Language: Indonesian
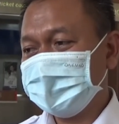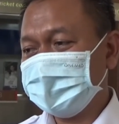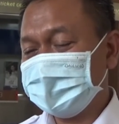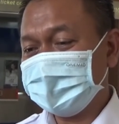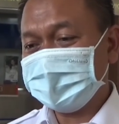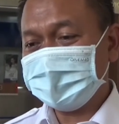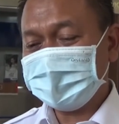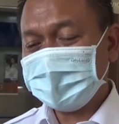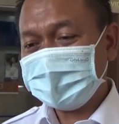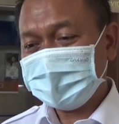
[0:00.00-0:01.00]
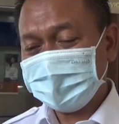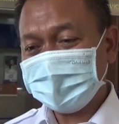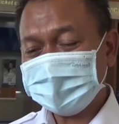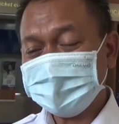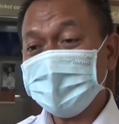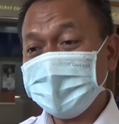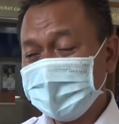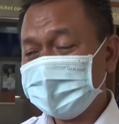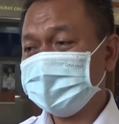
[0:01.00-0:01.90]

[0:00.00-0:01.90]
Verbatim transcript: e, aktivitas pemudik